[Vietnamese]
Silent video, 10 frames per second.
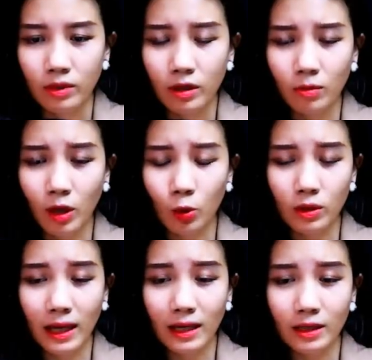Thế nhưng mà cô
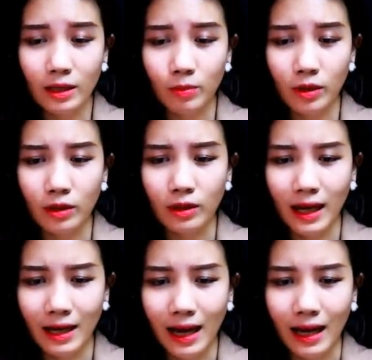ta đã kịp thời
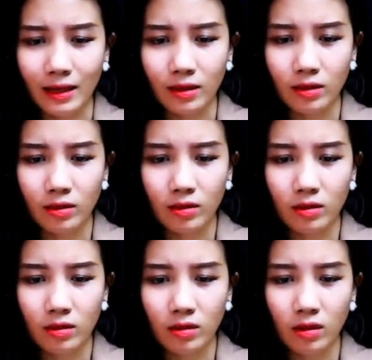ngăn lại.
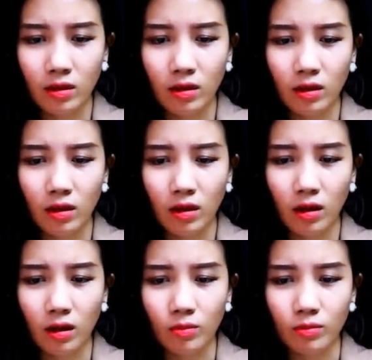
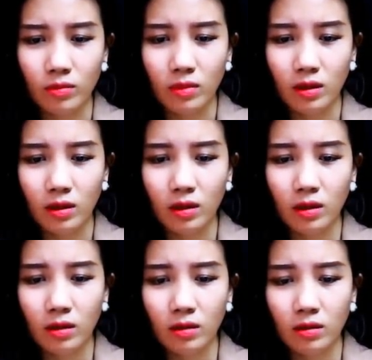Um,
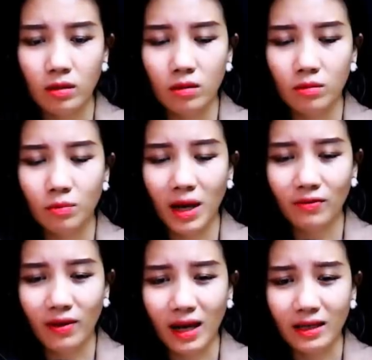bác
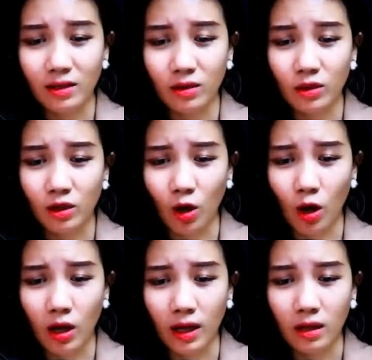và anh đừng
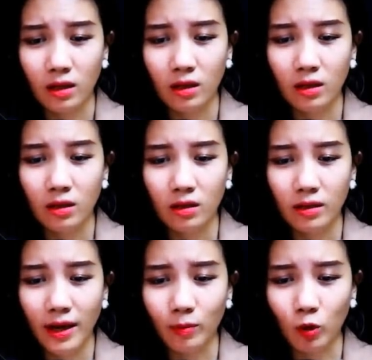lo à.
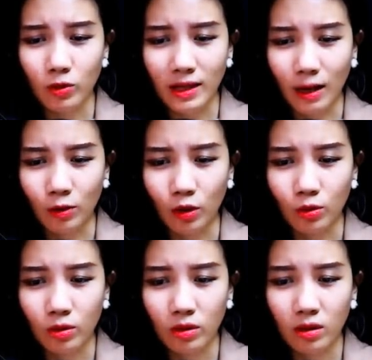Em không sao đâu.
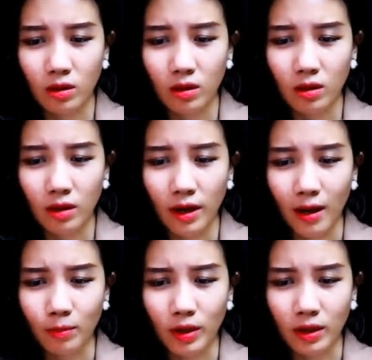
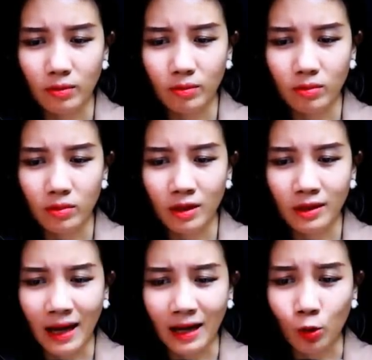Em biết
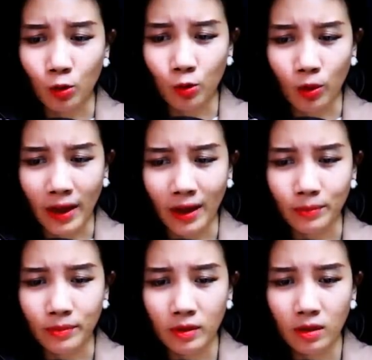tất cả là lỗi của
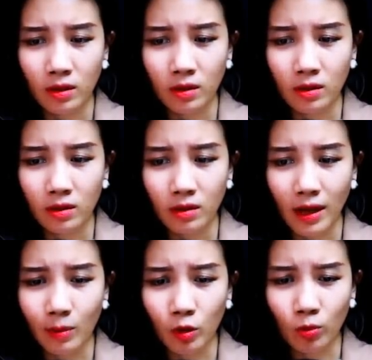em.
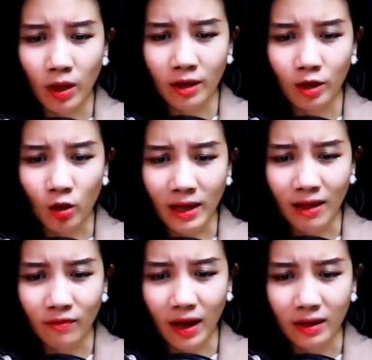Em không nên có
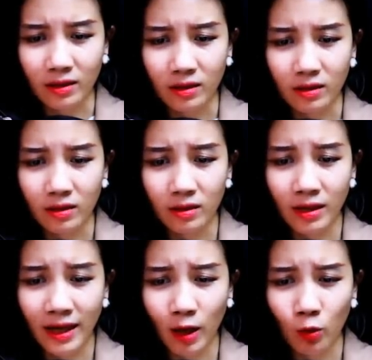thai vang
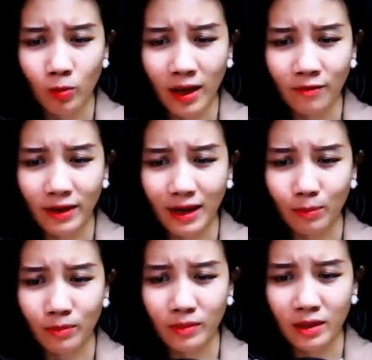để ngày hôm nay phải gặp
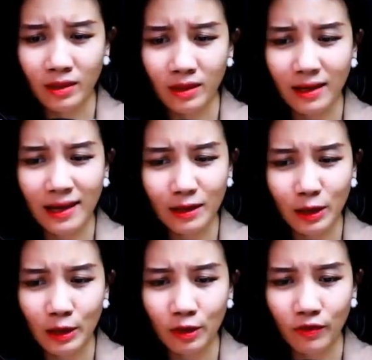tình thế khắc
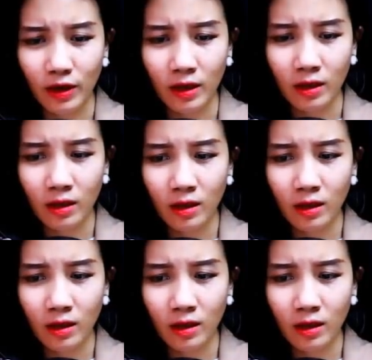nghiệt như vậy.